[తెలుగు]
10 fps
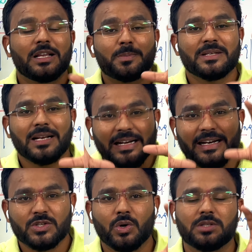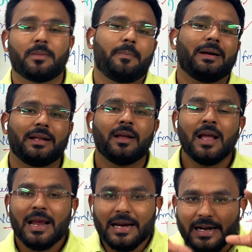ఎస్పెషల్ ఇండియన్స్ కోసమే పెట్టి
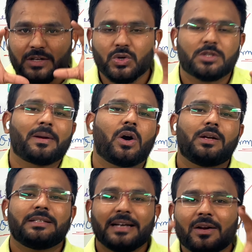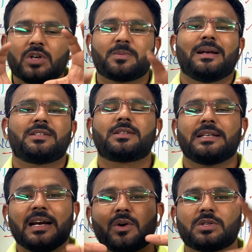ఇండియన్స్ కోసమే కాలేజ్ ఇండియన్ కోసమే లెక్చర్స్
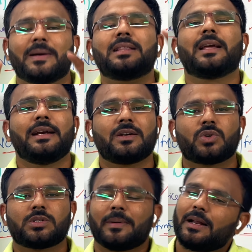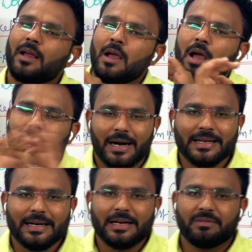ఇండియన్ కోసం అంత ఇండియన్స్ కోసం పెట్టి ఆ
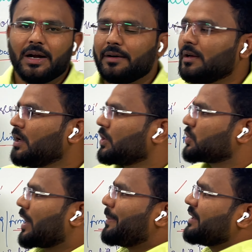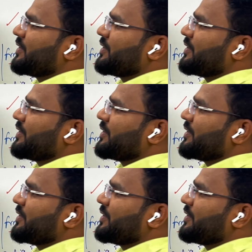డిగ్రీ ఇన్వాలిడ్ సో కాబట్టి